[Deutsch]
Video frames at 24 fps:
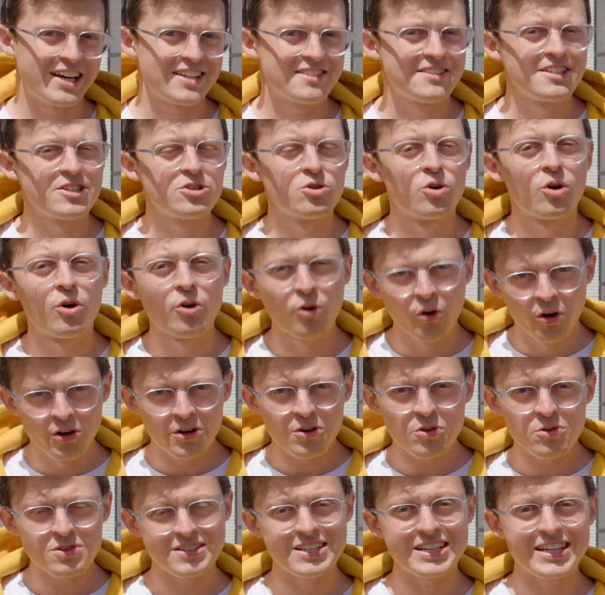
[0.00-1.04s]
Er ist nicht nur
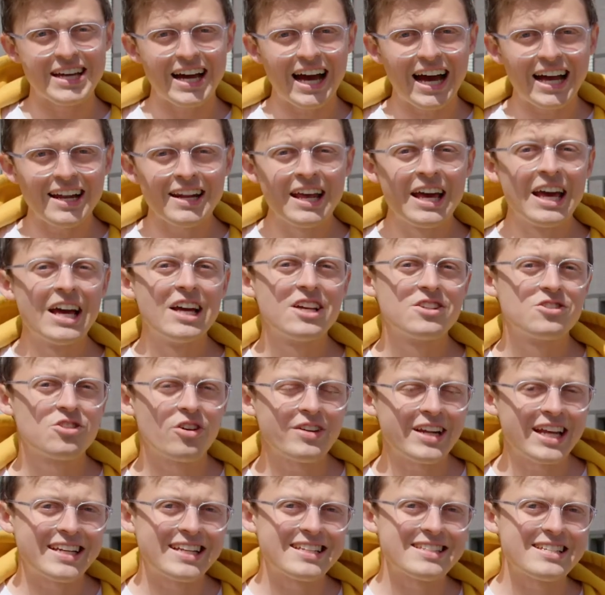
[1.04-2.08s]
Gründungsdekan,
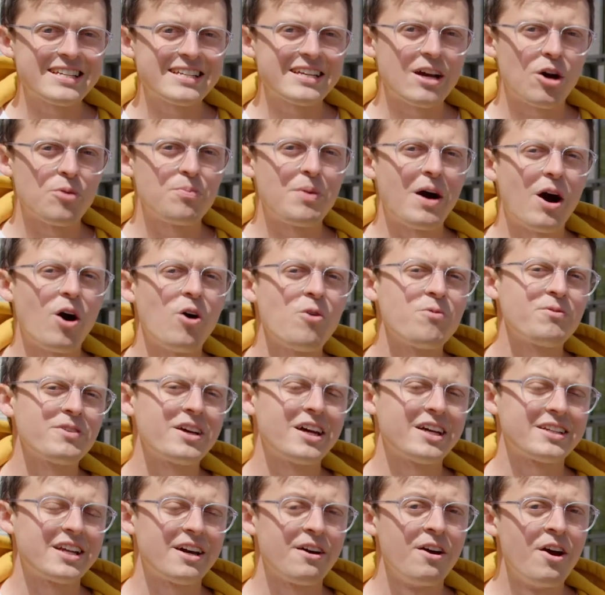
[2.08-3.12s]
sondern tatsächlich auch
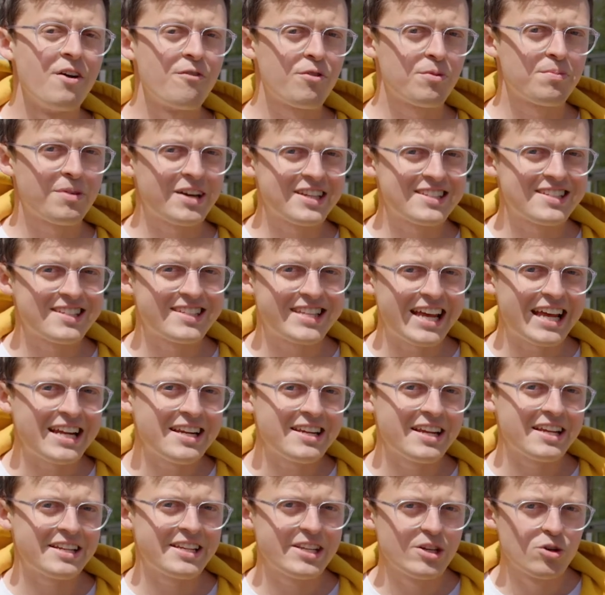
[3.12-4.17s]
Beauftragter vom
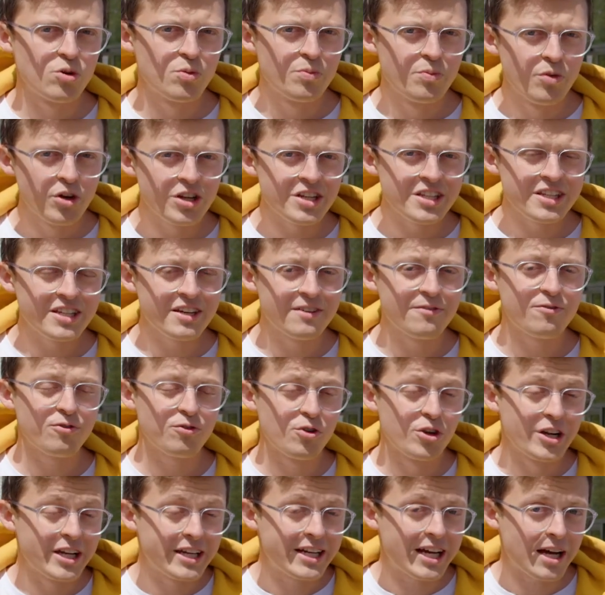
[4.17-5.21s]
Präsidenten der TU München
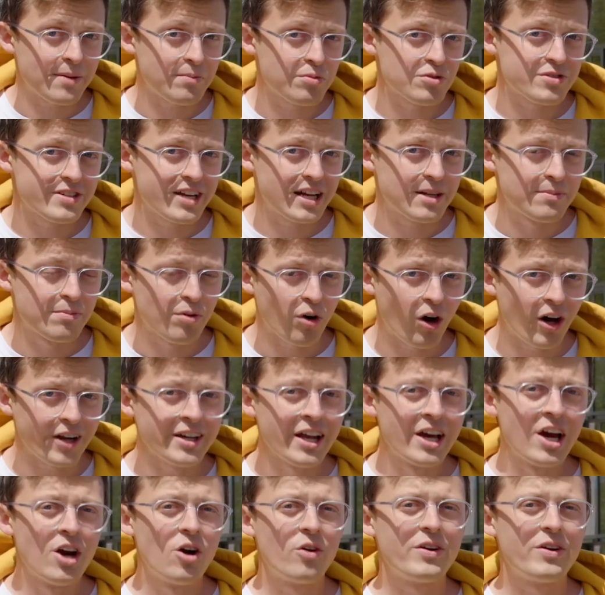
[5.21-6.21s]
für den Campus Heilbronn.